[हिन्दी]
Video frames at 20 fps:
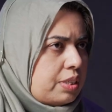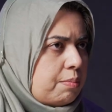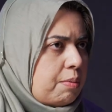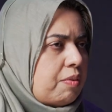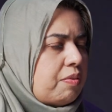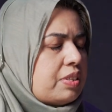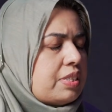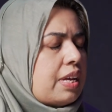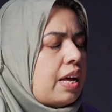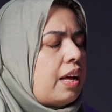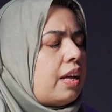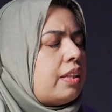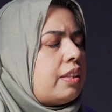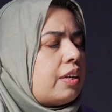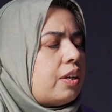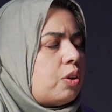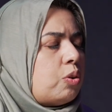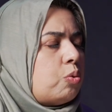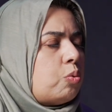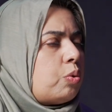सी मैं वजाहत
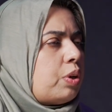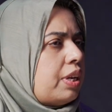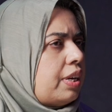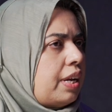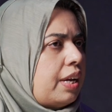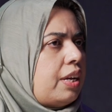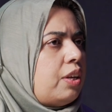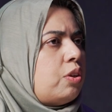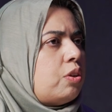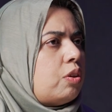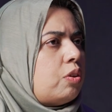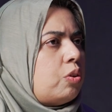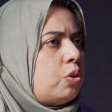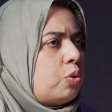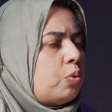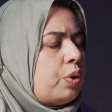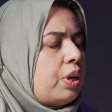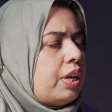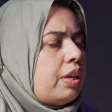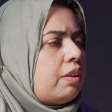कर दूं कि नहीं
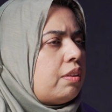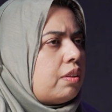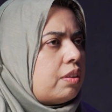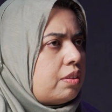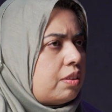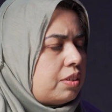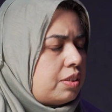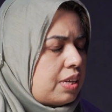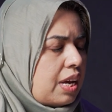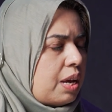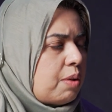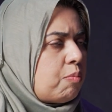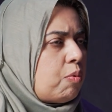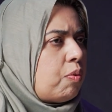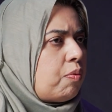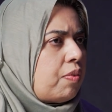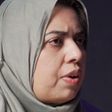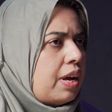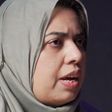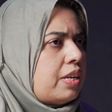ड्यूरिंग द टाइम
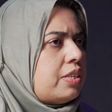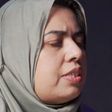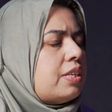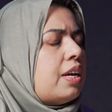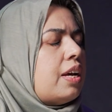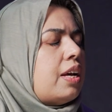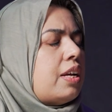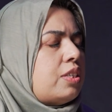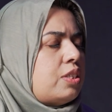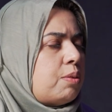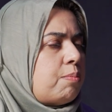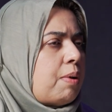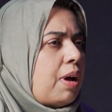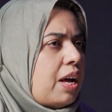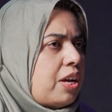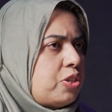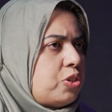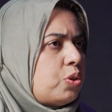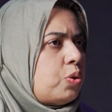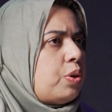ऑफ हज जब
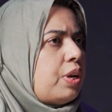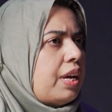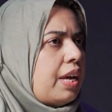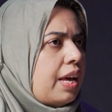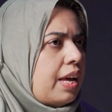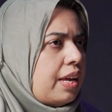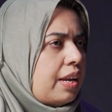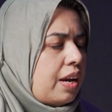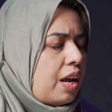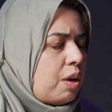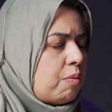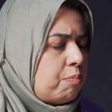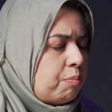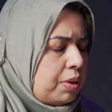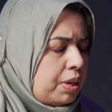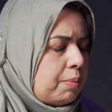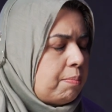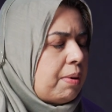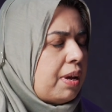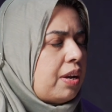हाजियों ने अहराम
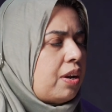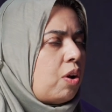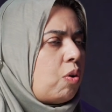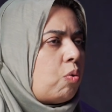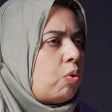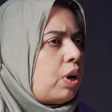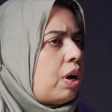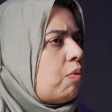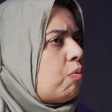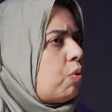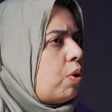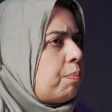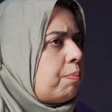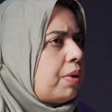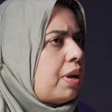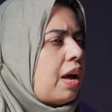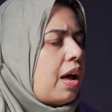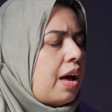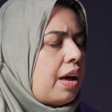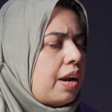भी पहना होगा वो
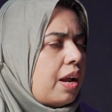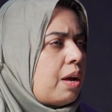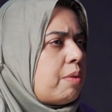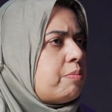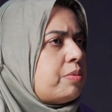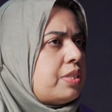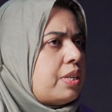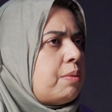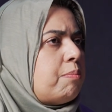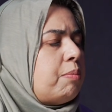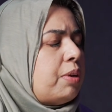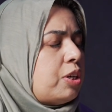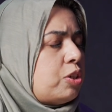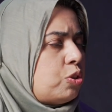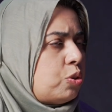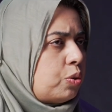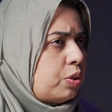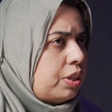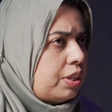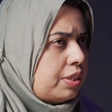अपना आराम से ब्लड
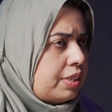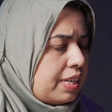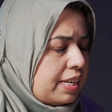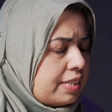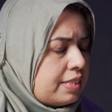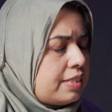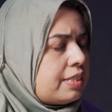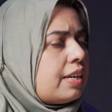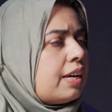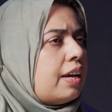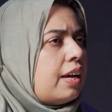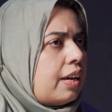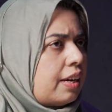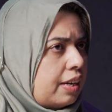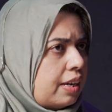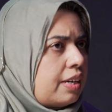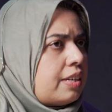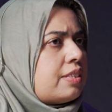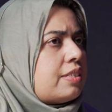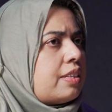शुगर टेस्ट
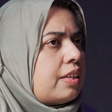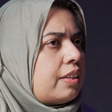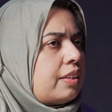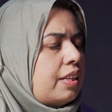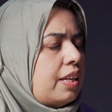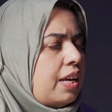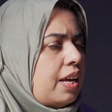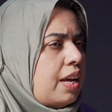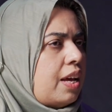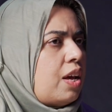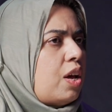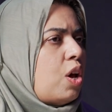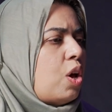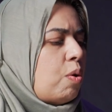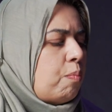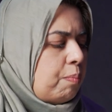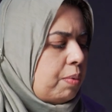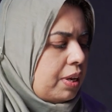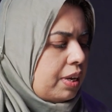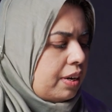कर सकते हैं
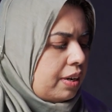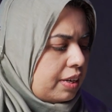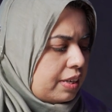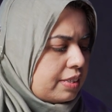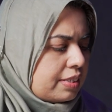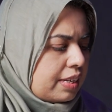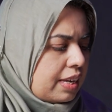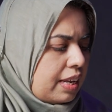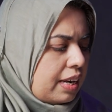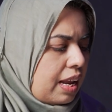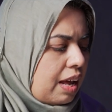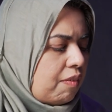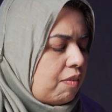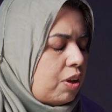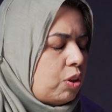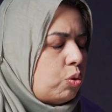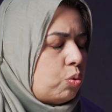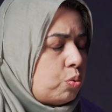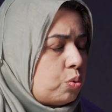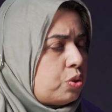फिर इसके
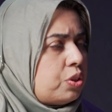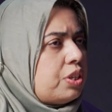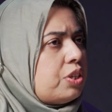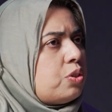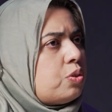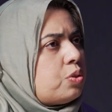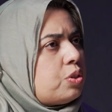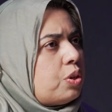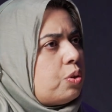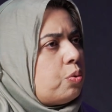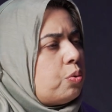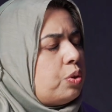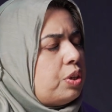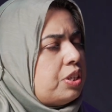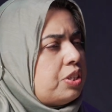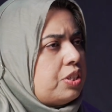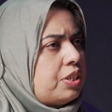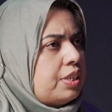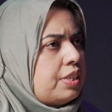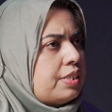अलावा दूसरी जो
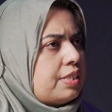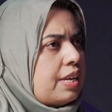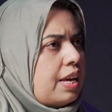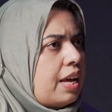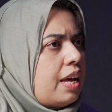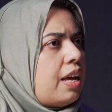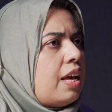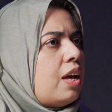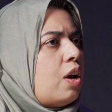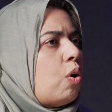ज़रूरी चीज़ है